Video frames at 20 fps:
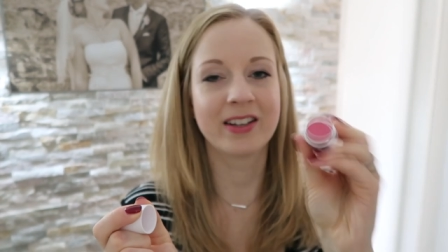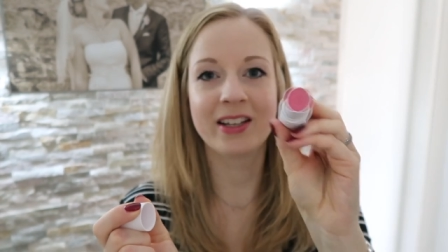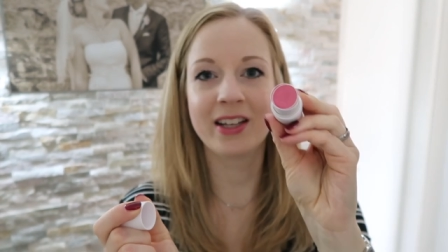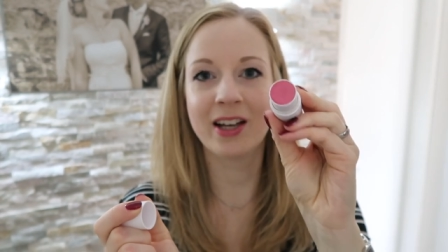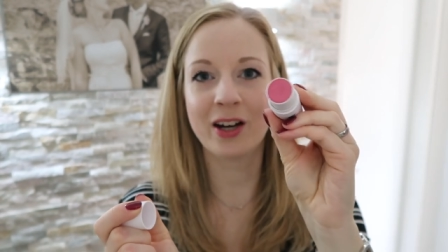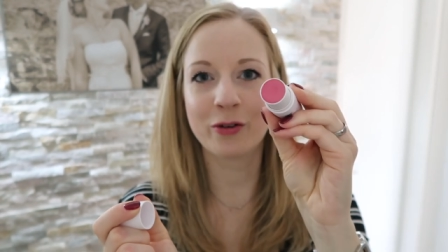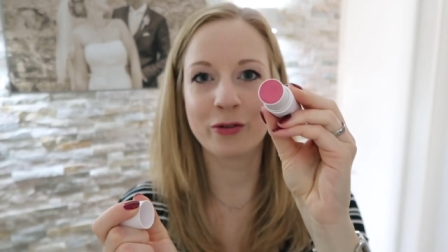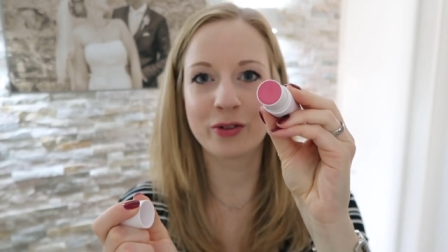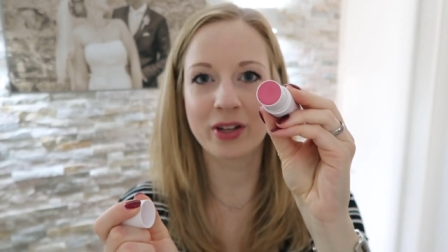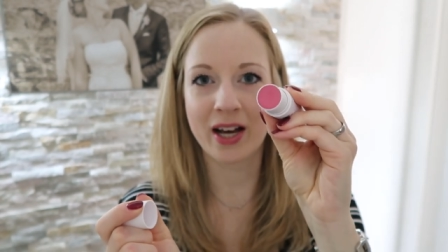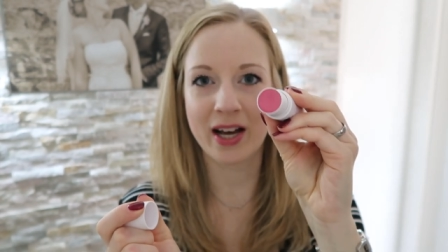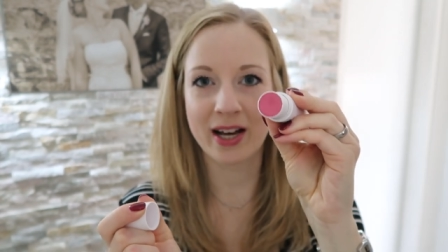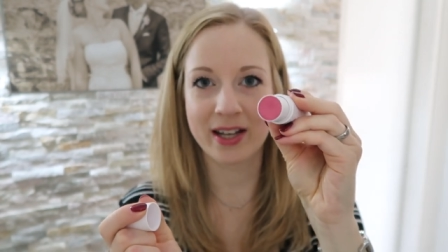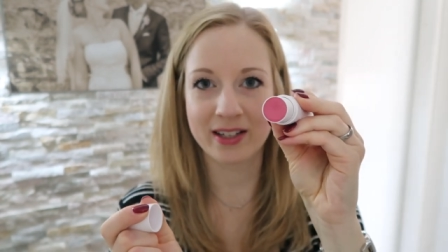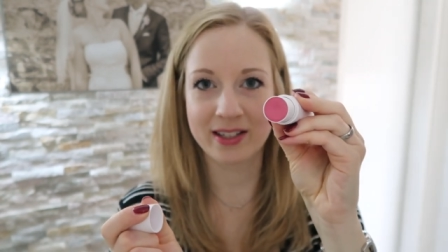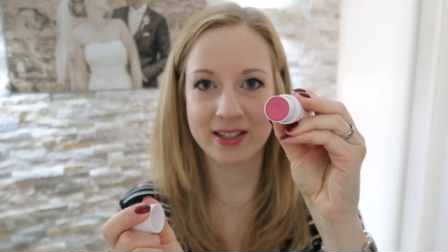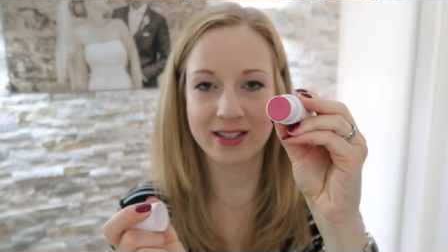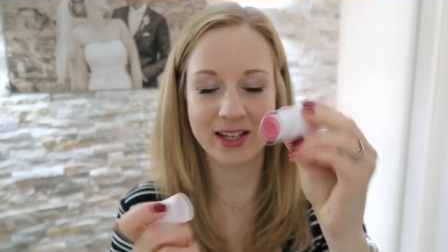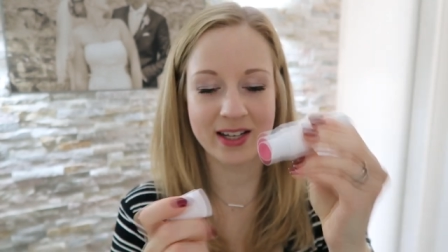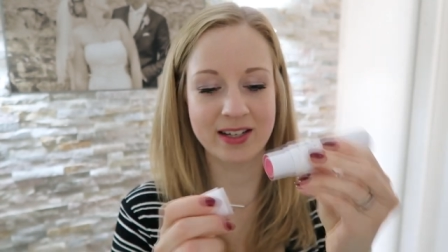hier auf der
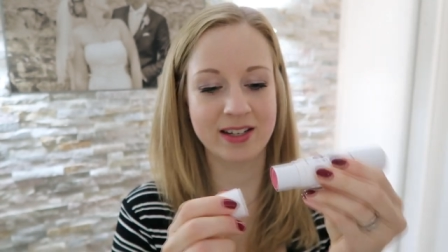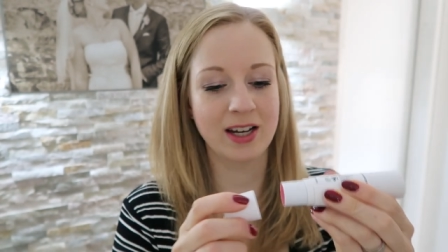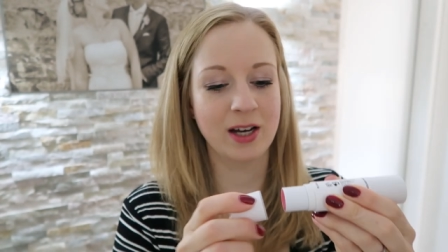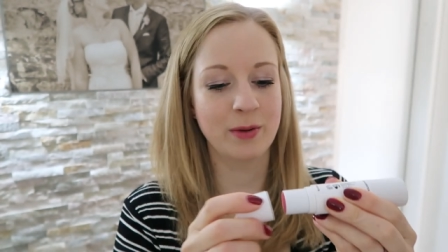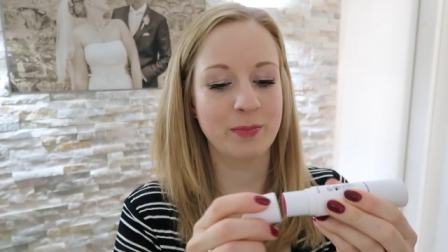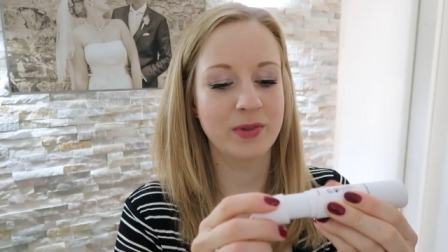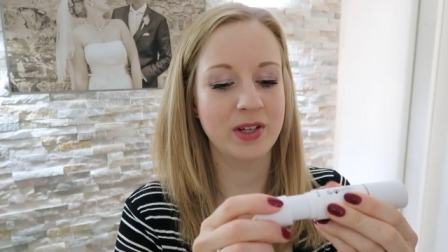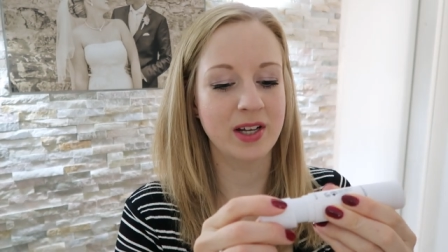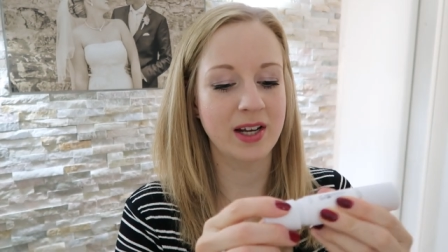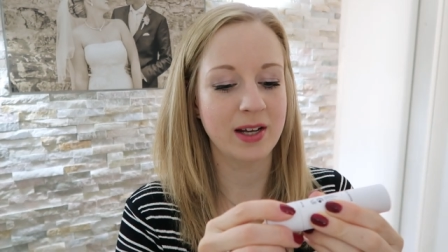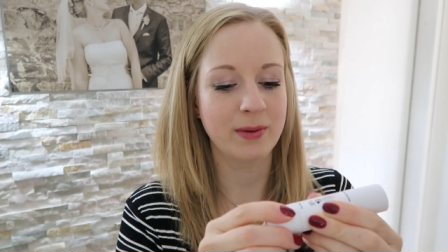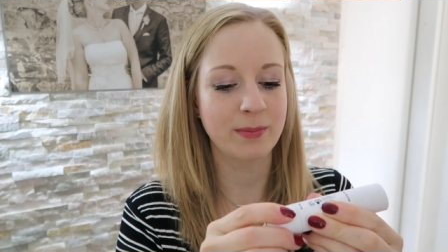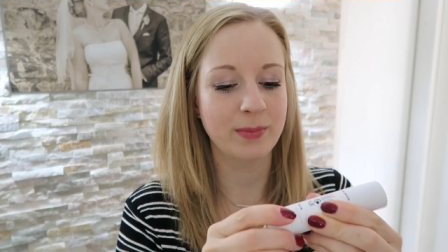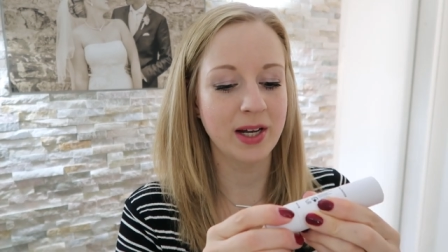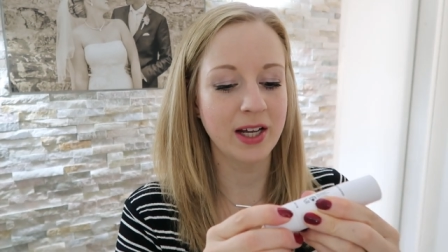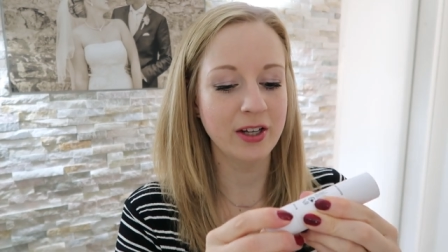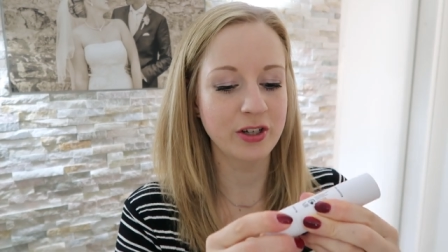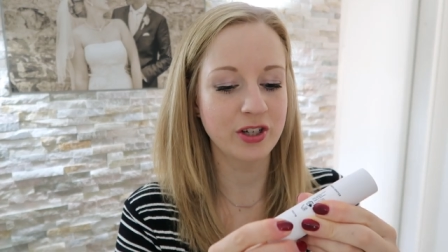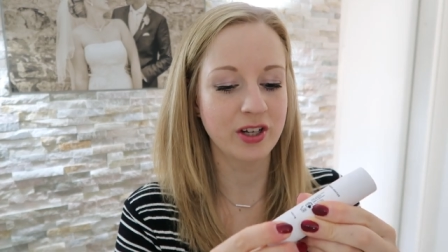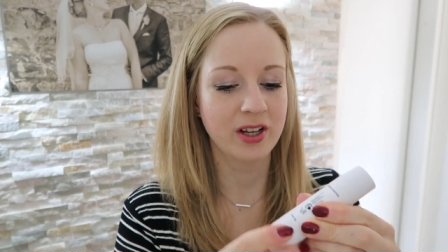einen Seite habt ihr einen
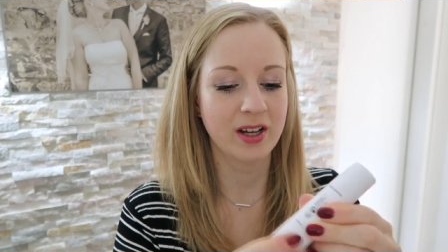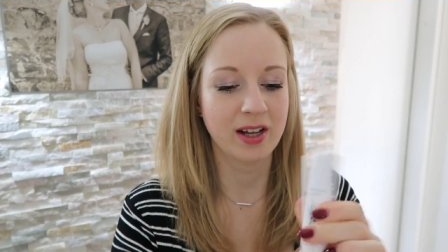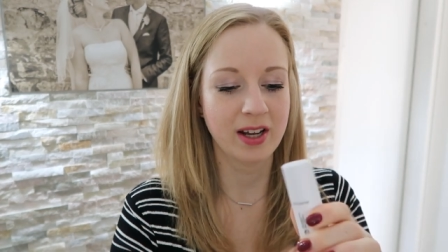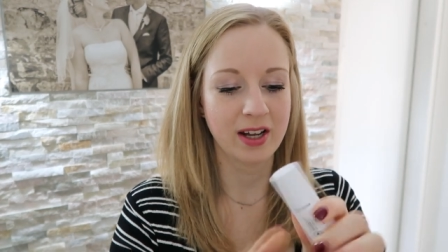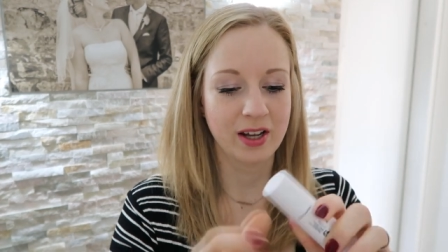Blush